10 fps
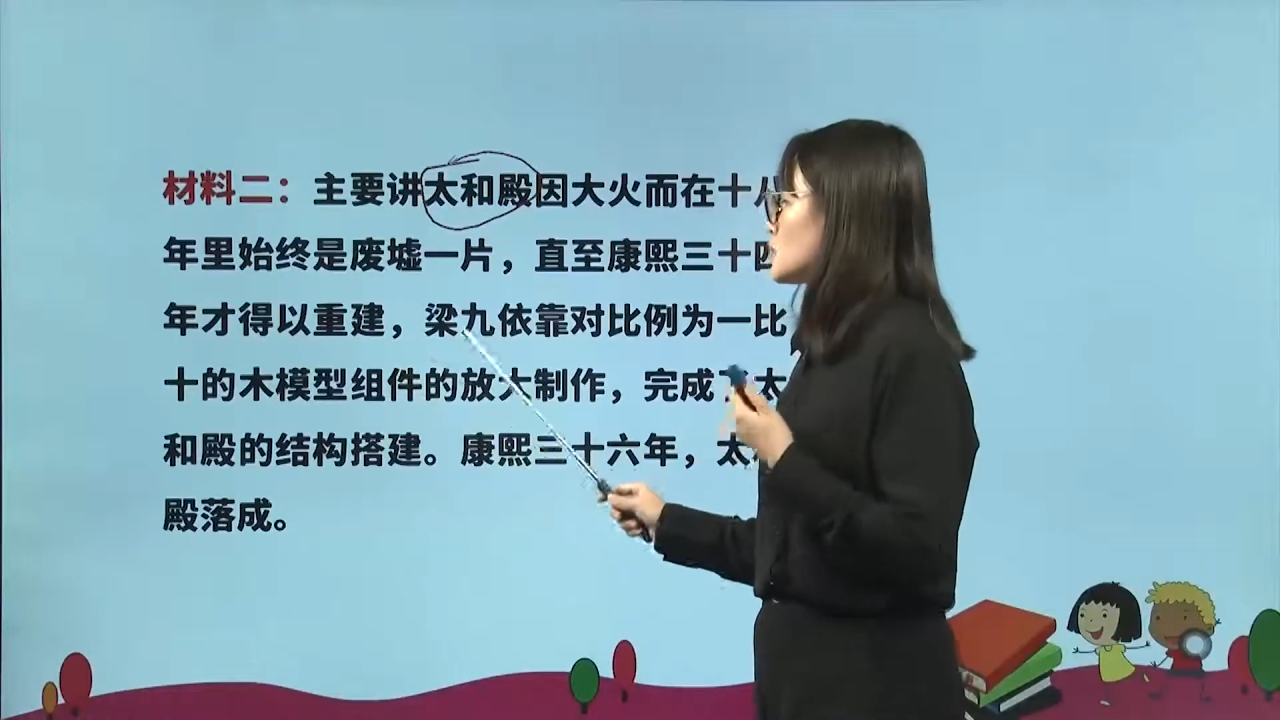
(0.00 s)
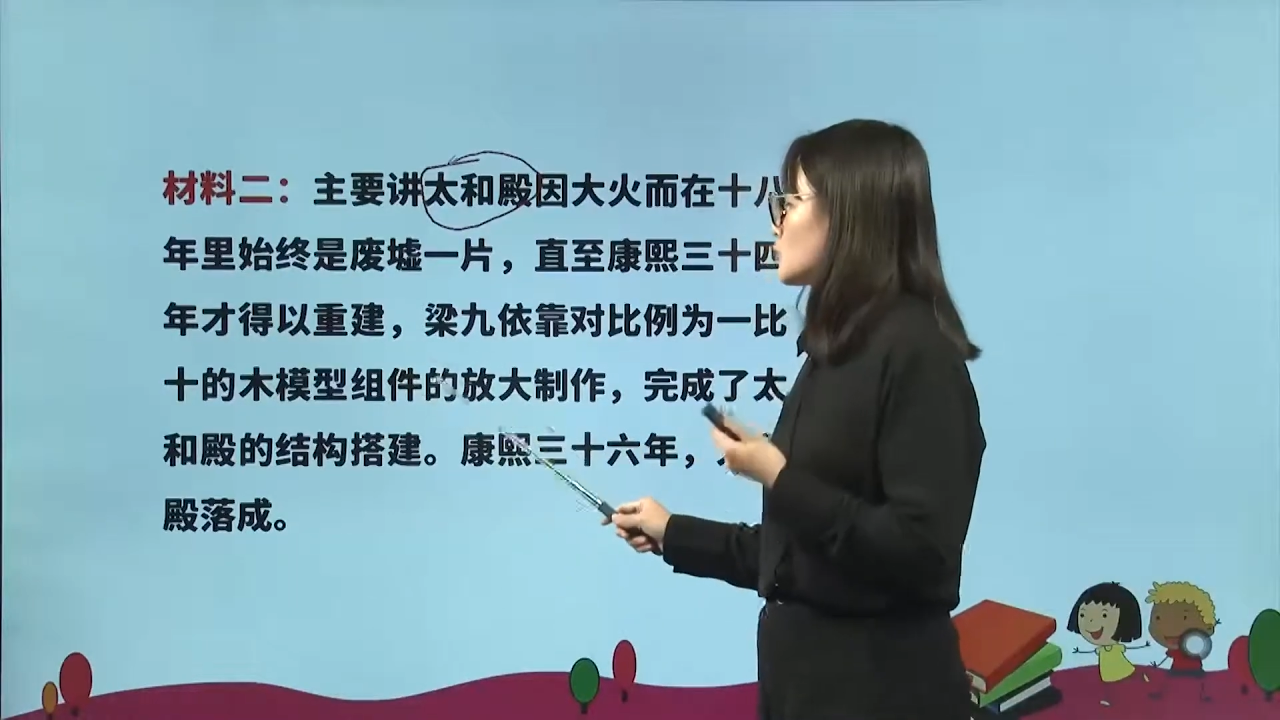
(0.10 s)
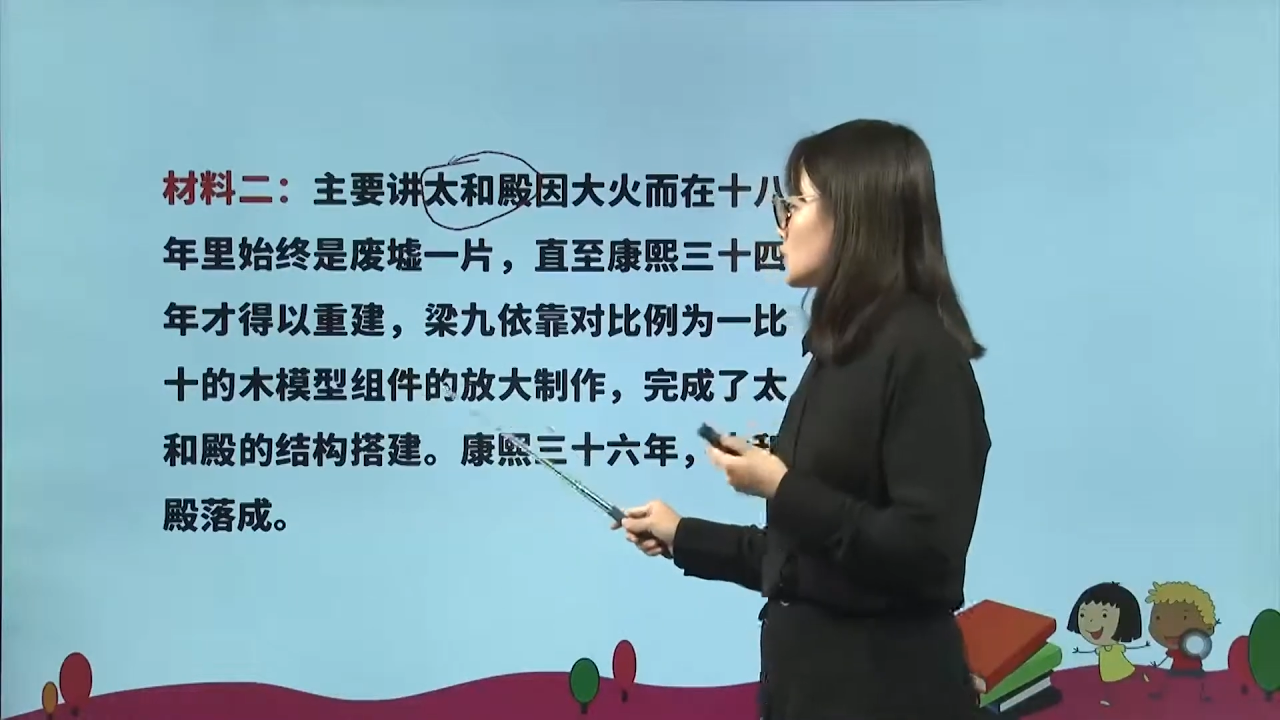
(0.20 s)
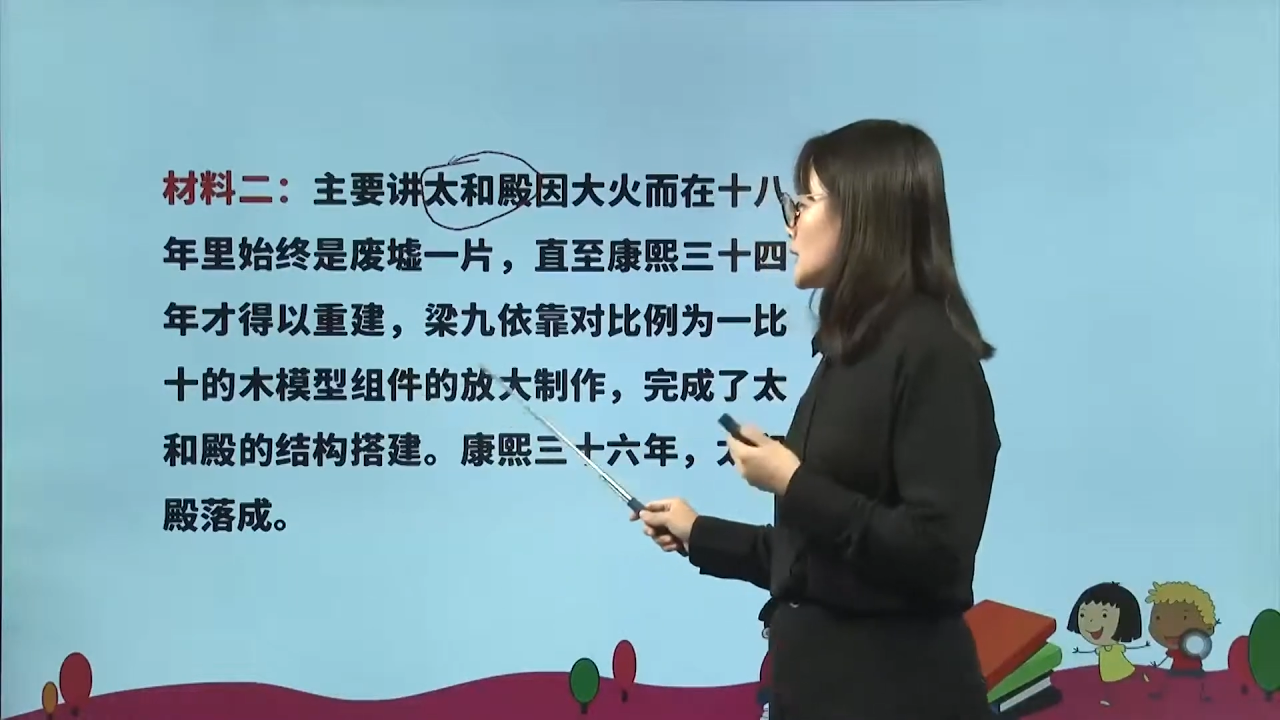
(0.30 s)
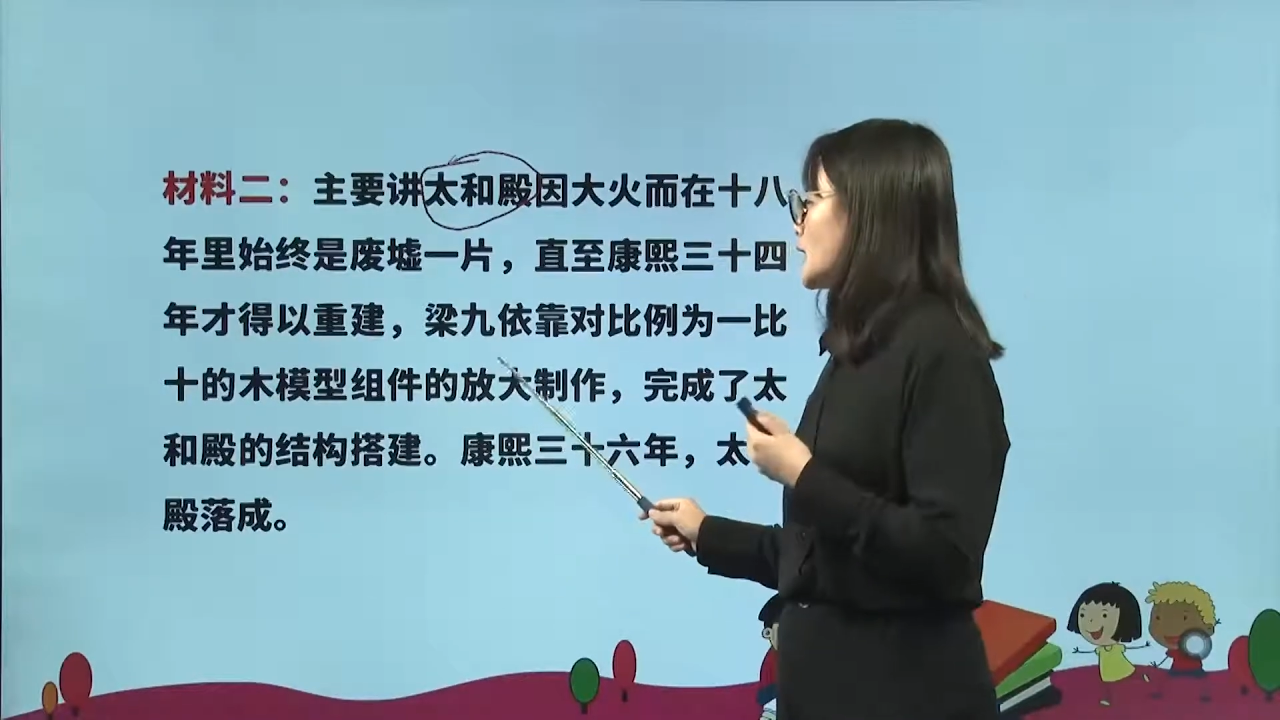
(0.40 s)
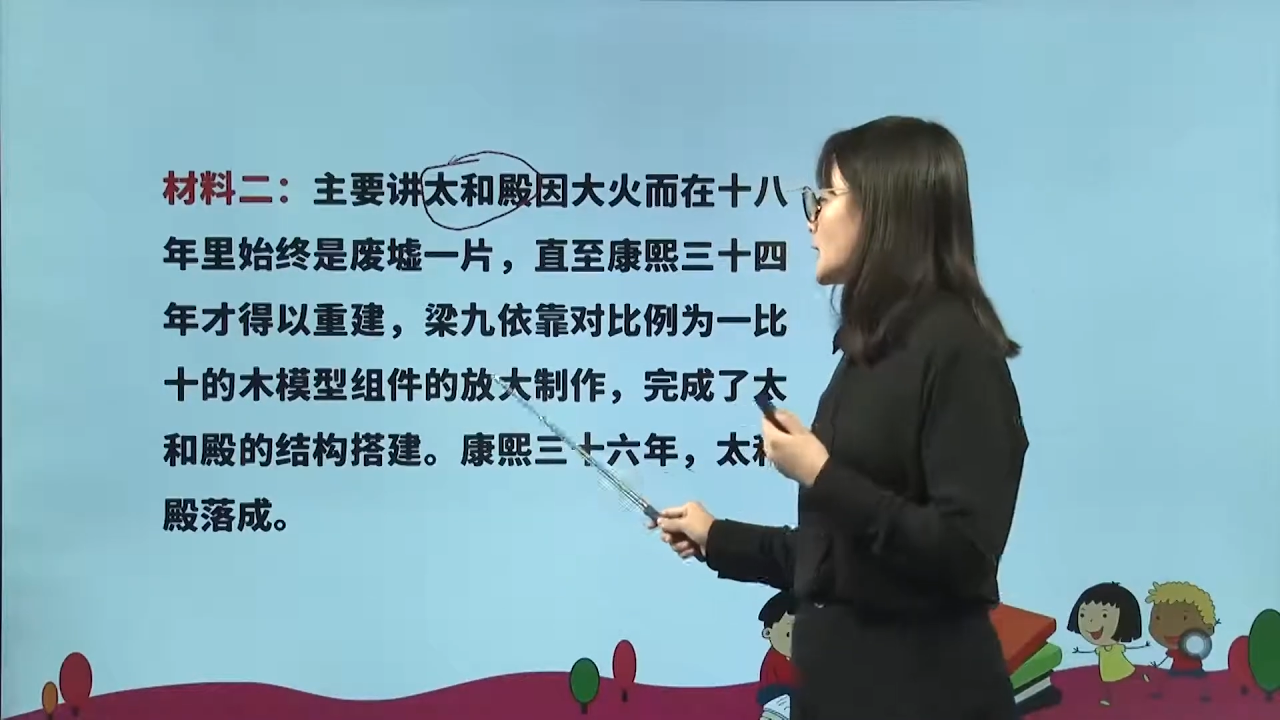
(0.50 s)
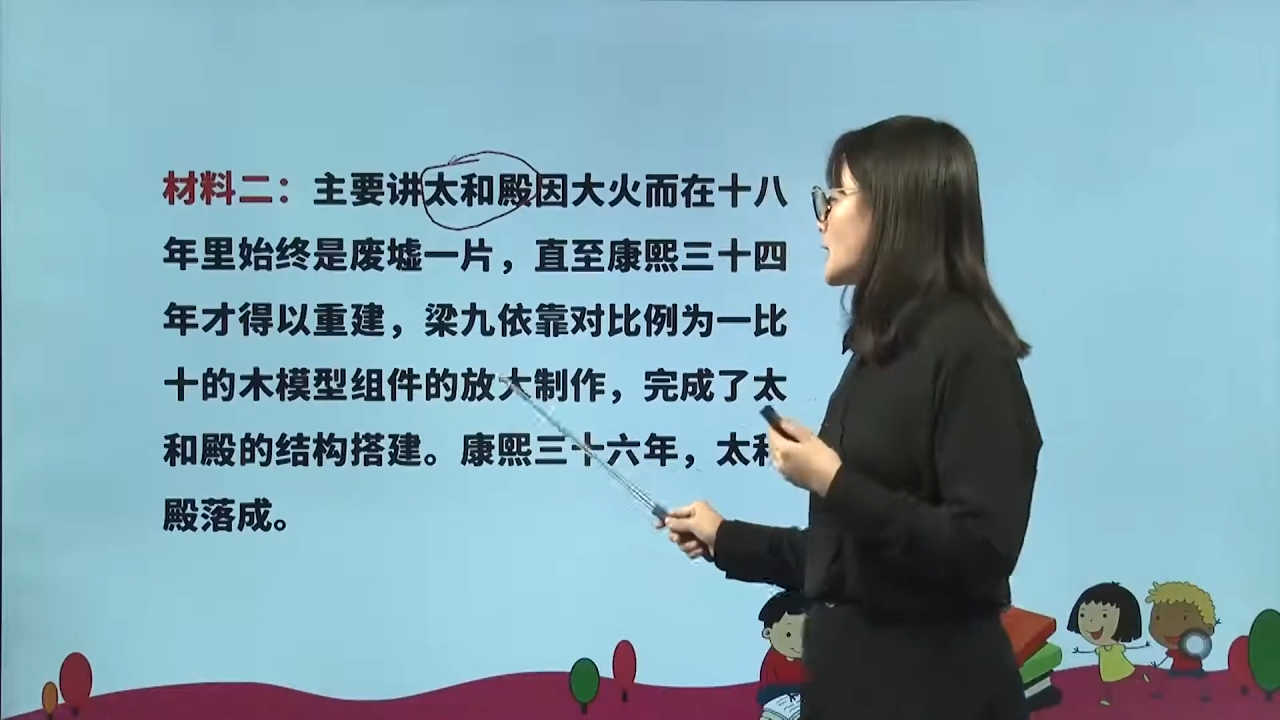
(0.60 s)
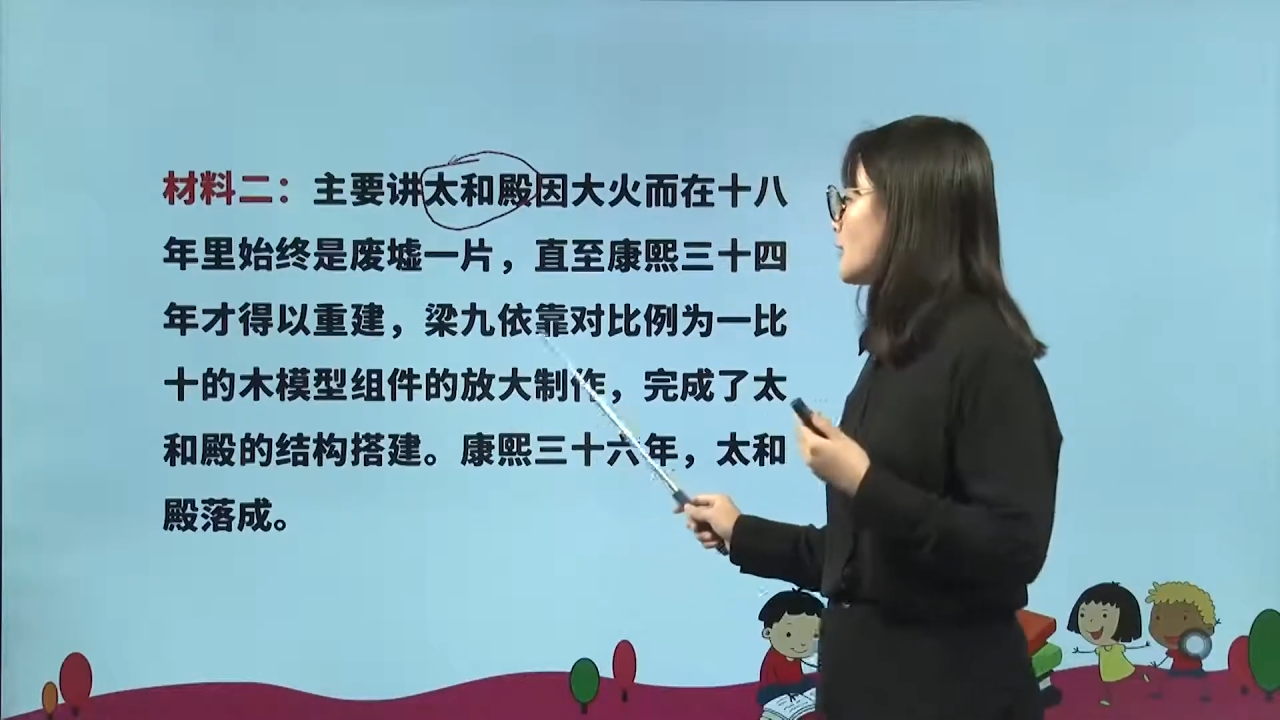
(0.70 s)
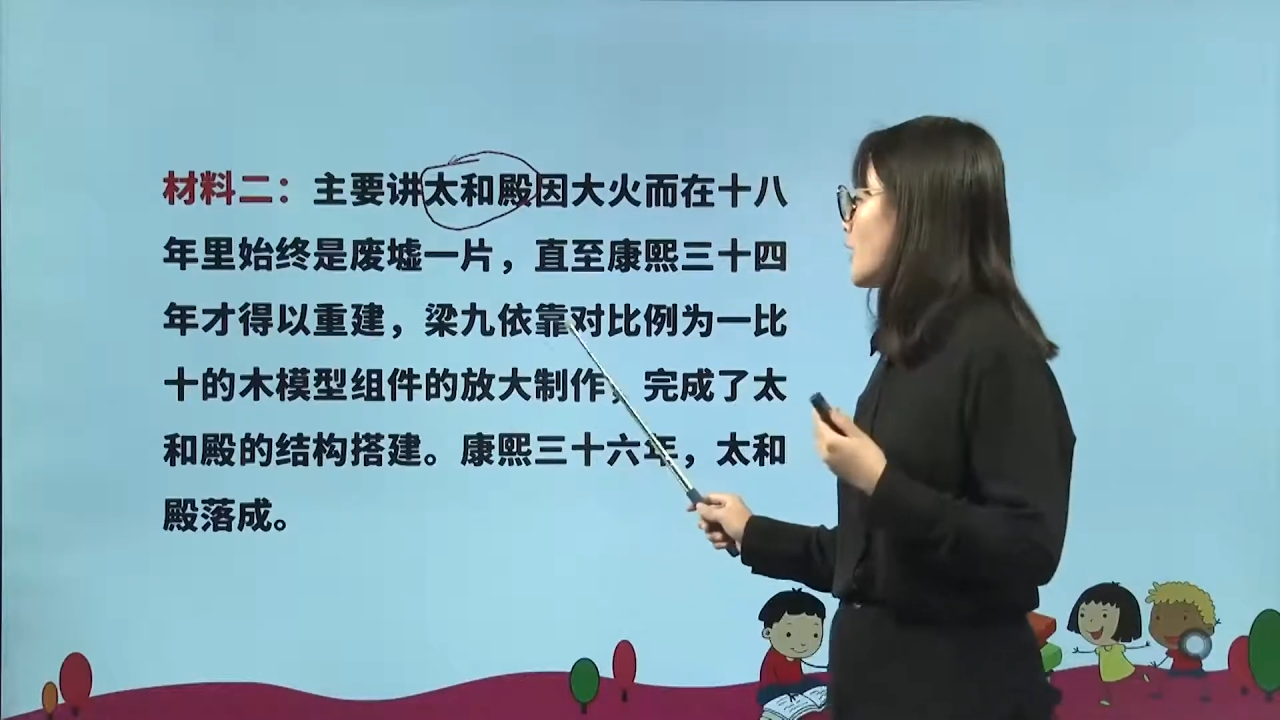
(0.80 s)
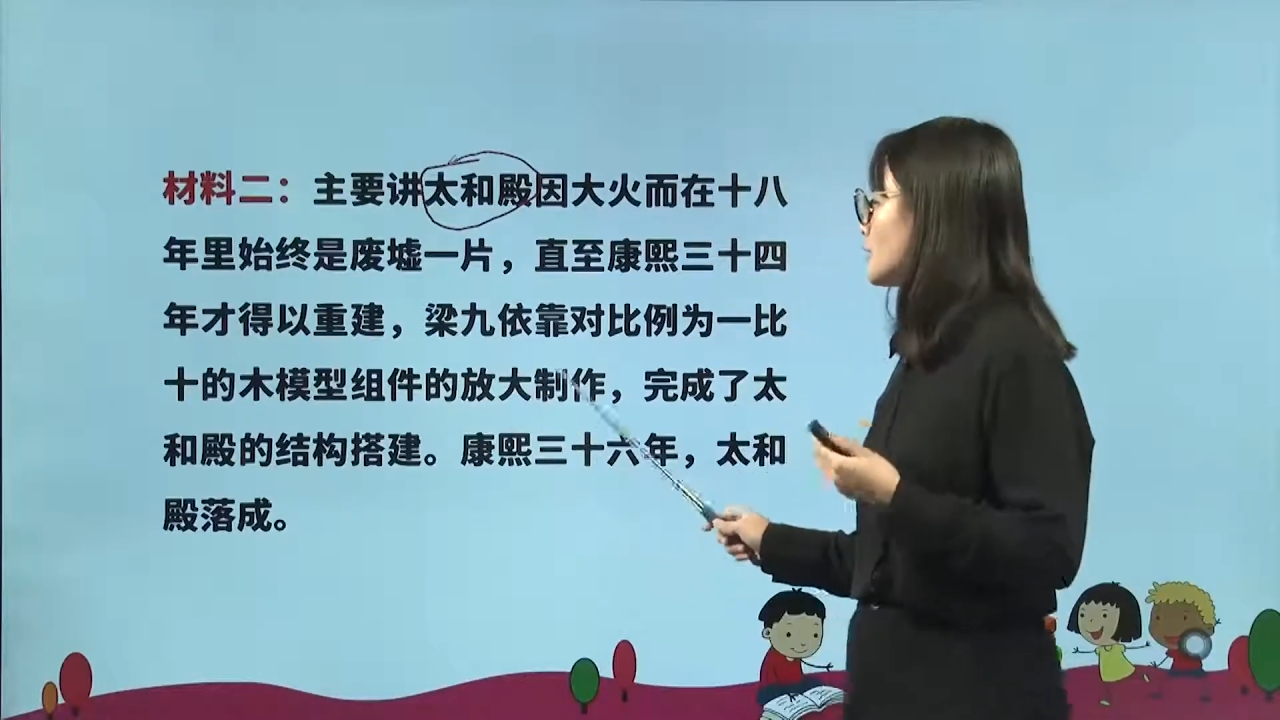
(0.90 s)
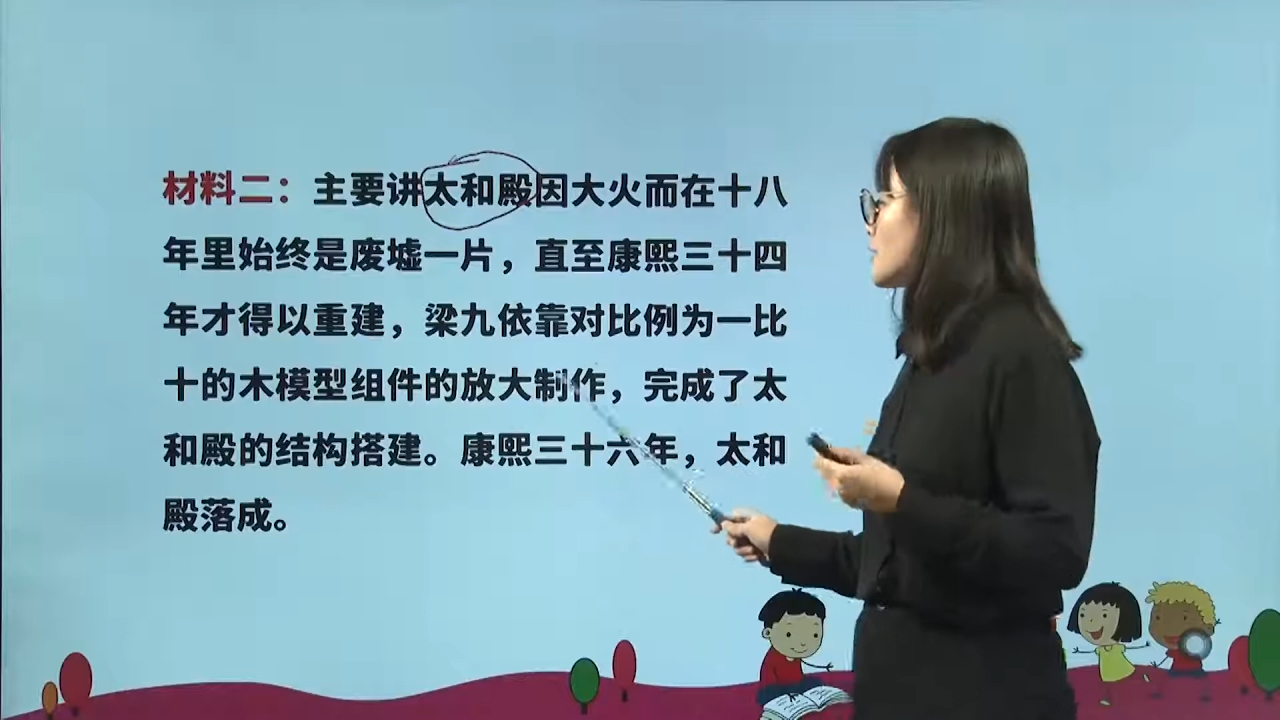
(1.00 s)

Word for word: 组建的放